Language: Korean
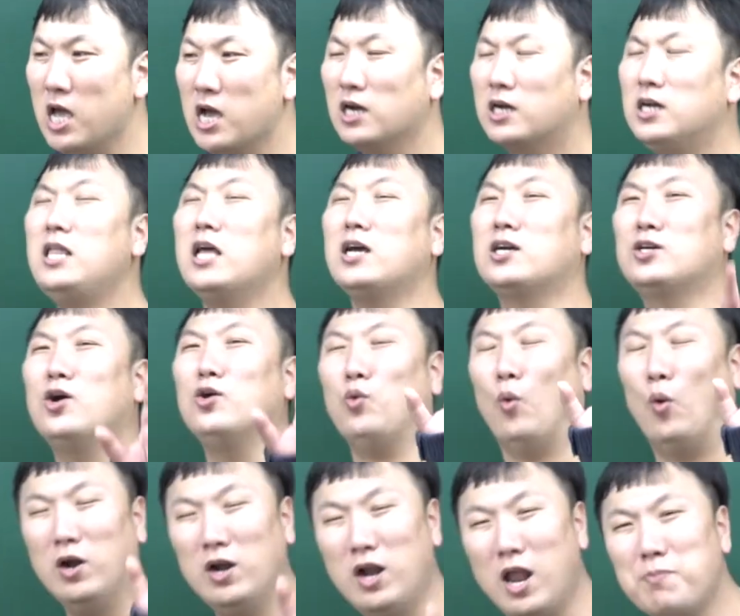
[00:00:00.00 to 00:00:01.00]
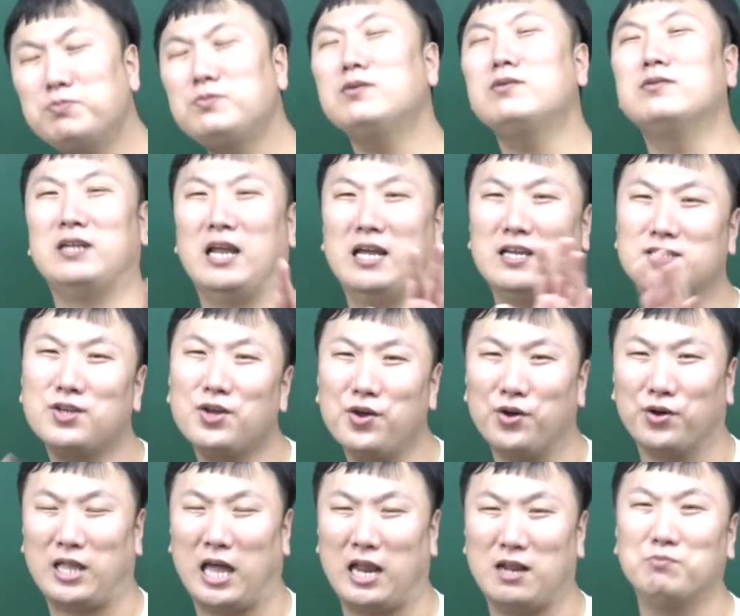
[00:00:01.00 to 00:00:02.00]
근데 그건 원래부터
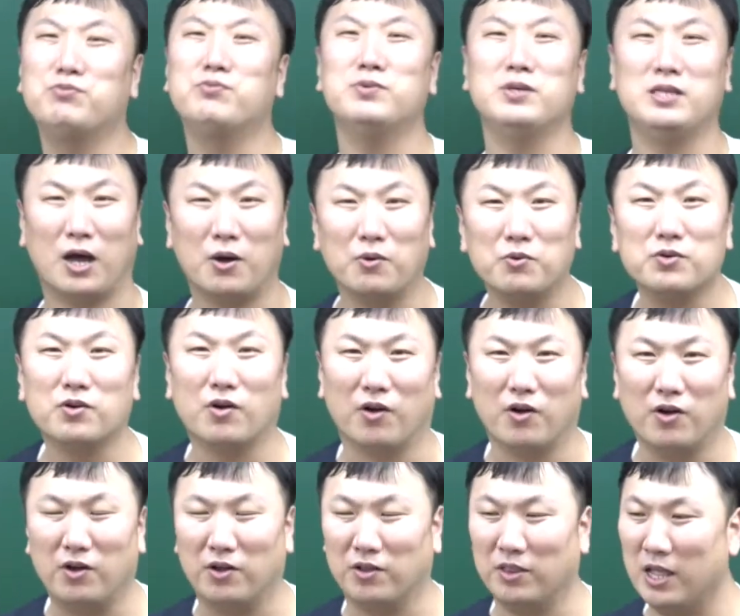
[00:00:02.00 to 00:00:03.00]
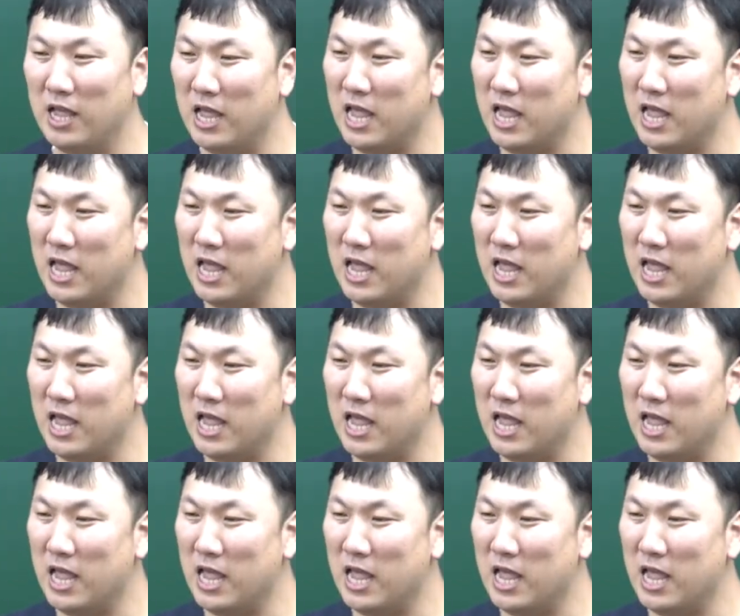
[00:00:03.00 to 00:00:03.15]
그랬어요. 다른 부분이 나오는 건.